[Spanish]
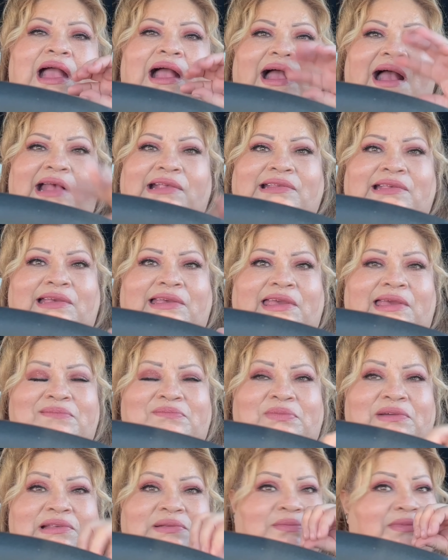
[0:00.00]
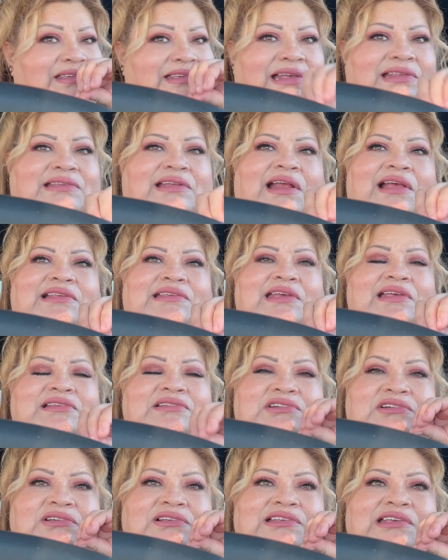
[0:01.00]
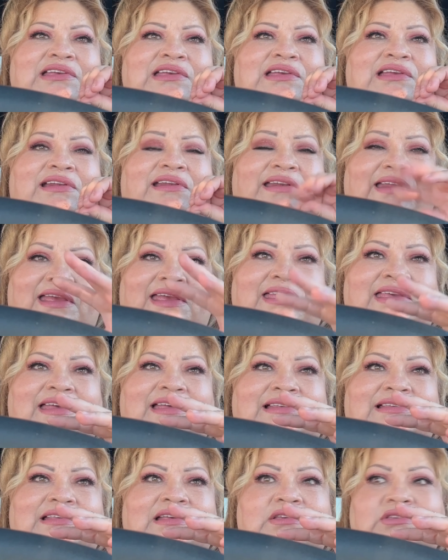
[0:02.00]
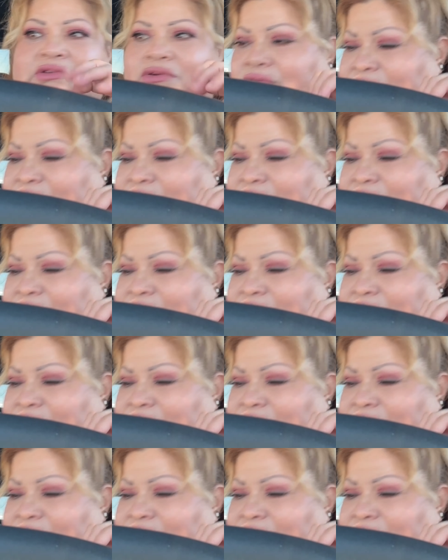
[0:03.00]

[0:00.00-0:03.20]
Así que pues muchas gracias Rosy Reyes. Yo